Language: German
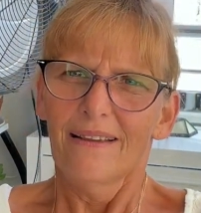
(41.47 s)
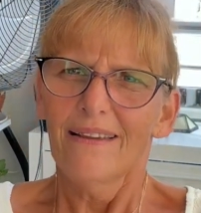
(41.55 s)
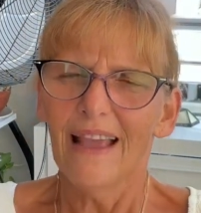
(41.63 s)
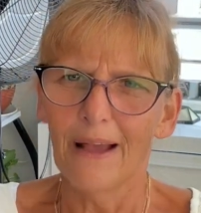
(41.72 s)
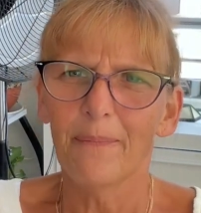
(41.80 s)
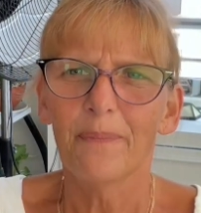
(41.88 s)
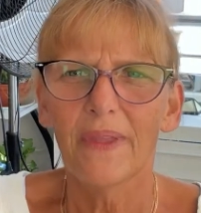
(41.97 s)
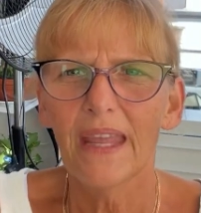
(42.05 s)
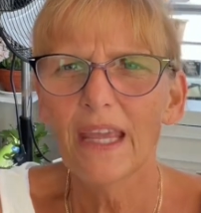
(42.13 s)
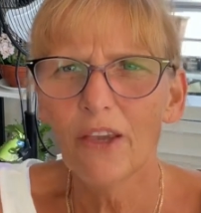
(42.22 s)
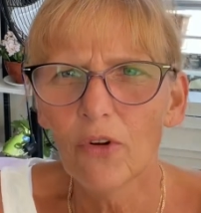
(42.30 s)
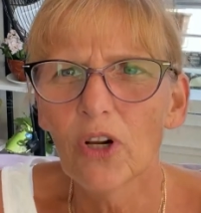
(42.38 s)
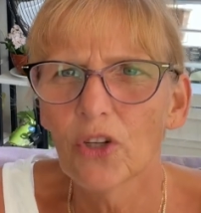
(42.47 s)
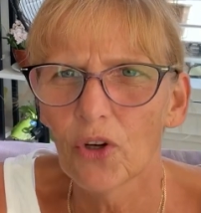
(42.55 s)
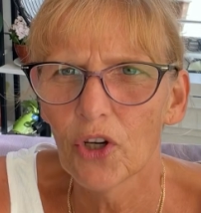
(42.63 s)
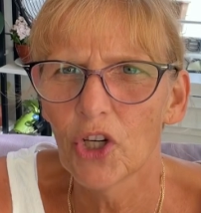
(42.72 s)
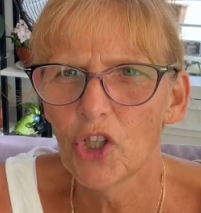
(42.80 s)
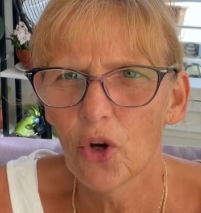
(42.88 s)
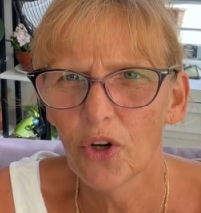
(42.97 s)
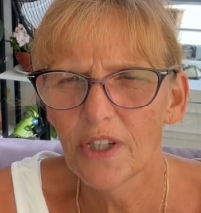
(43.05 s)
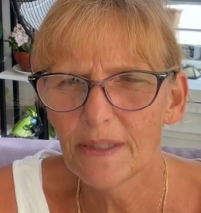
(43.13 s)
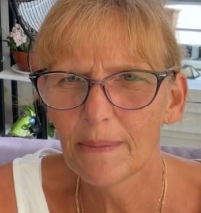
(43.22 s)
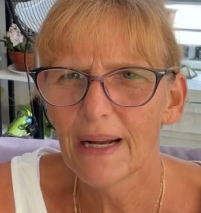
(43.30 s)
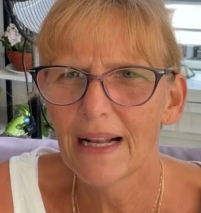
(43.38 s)
Ja, ich wollte euch
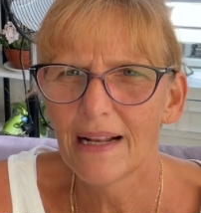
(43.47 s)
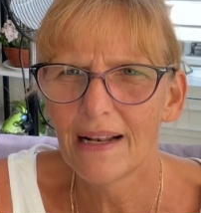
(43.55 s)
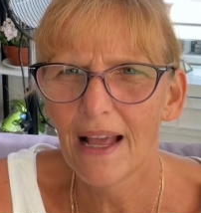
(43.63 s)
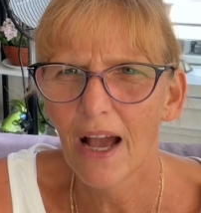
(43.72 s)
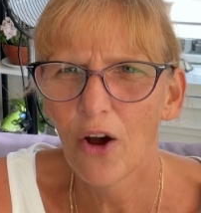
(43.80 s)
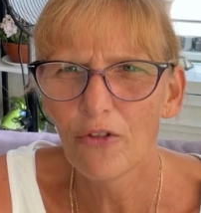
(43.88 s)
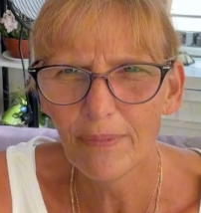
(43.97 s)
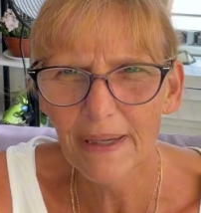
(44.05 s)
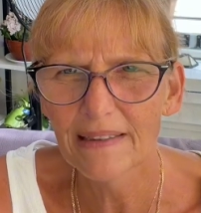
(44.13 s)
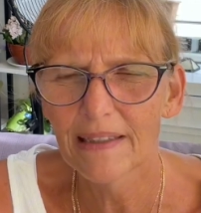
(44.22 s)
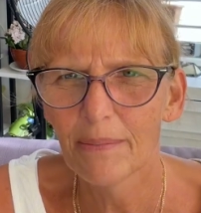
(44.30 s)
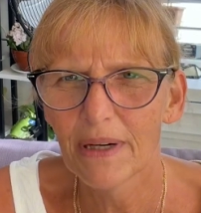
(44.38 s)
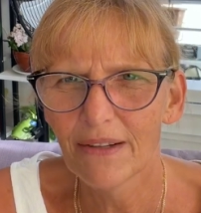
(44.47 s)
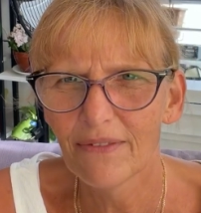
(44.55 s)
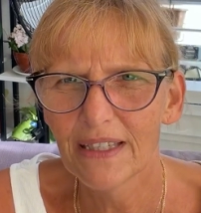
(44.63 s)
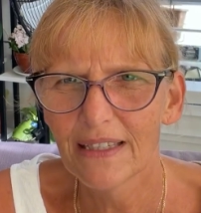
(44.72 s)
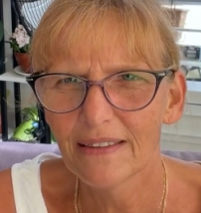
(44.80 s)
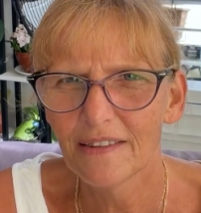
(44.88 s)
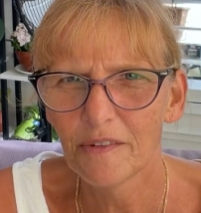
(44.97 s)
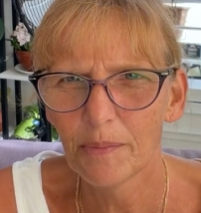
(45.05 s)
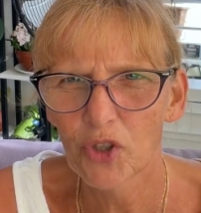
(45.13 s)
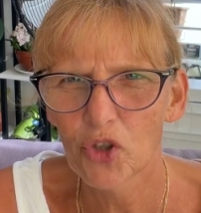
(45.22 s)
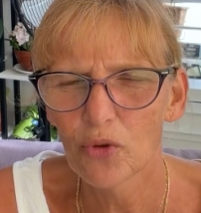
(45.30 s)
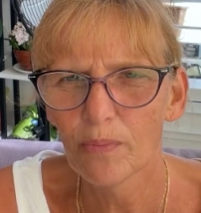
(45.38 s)
heute mal aufmerksam machen, weil das ist mir
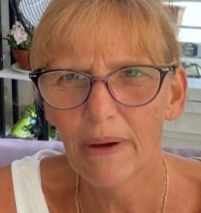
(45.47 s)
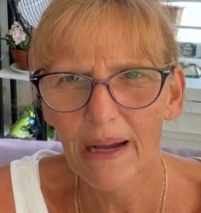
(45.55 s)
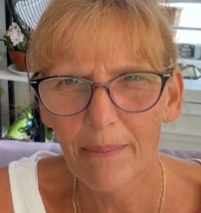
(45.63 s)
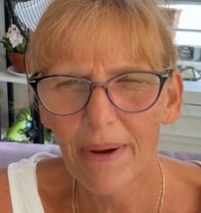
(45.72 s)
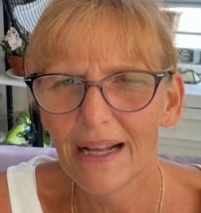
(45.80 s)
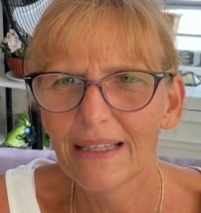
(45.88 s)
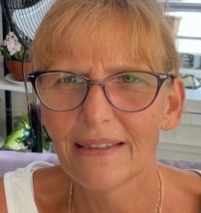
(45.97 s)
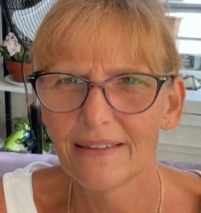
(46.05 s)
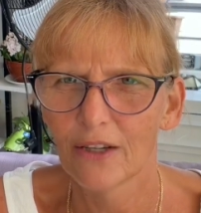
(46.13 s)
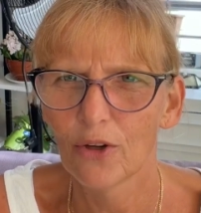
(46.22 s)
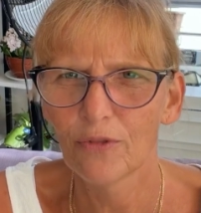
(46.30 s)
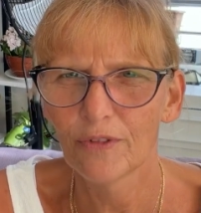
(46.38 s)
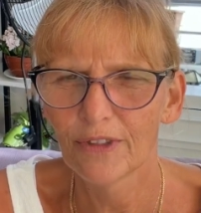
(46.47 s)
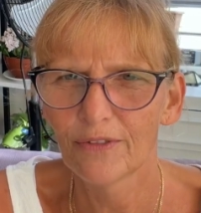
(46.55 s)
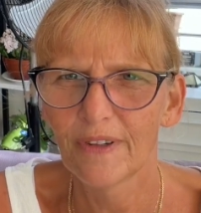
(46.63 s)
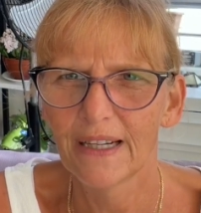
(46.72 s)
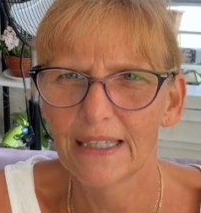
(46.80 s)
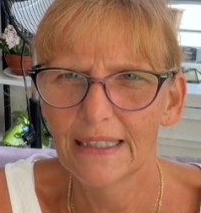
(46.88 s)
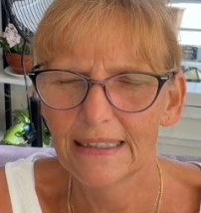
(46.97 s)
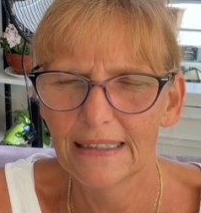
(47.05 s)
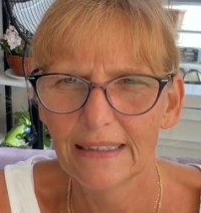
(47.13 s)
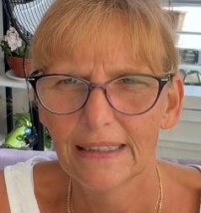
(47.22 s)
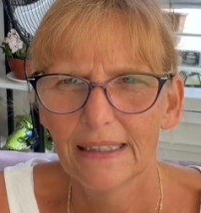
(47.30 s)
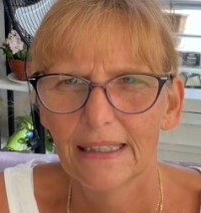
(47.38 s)
schon ein paar Mal jetzt aufgefallen.
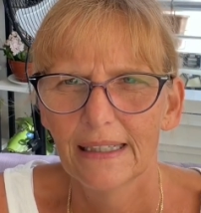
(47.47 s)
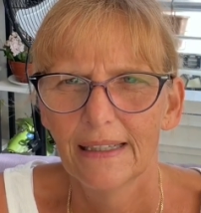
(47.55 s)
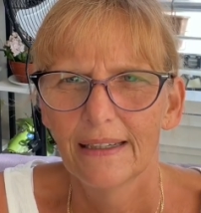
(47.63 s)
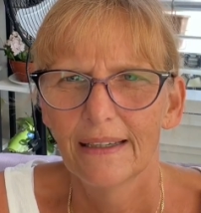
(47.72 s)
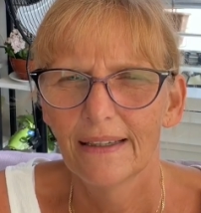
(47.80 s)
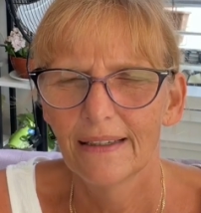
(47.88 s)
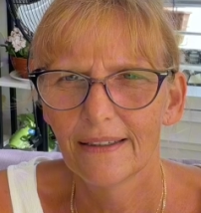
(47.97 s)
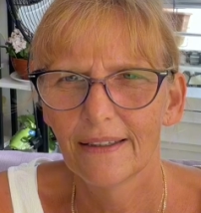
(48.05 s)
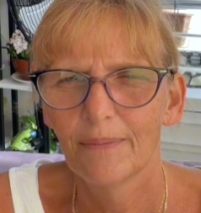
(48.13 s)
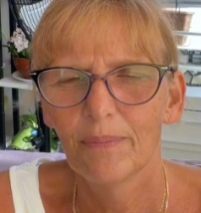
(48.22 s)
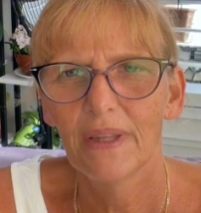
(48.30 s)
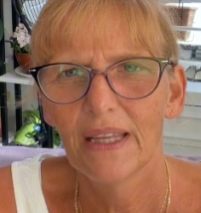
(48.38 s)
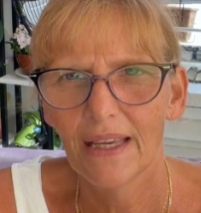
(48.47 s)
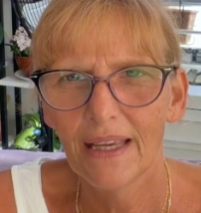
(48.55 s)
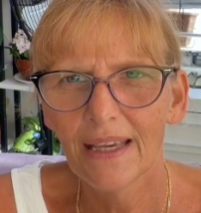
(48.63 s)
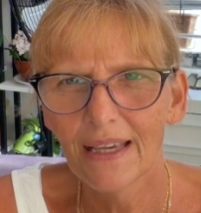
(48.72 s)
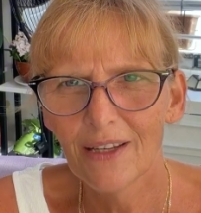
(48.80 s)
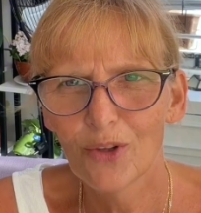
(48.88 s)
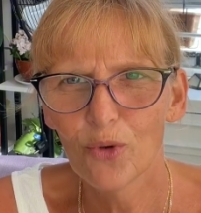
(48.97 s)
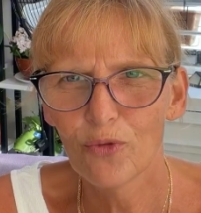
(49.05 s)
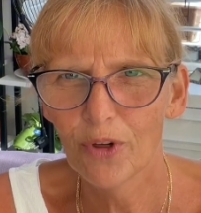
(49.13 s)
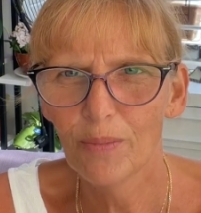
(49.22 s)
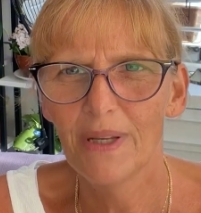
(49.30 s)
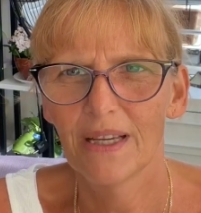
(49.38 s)
Äh, ich rede nur
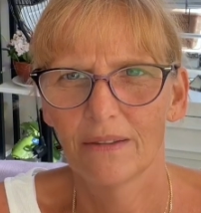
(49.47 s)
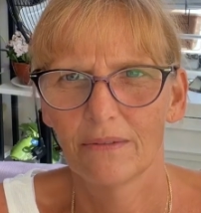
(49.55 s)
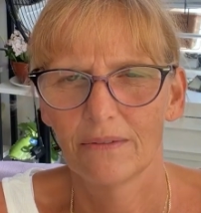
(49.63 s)
von mir.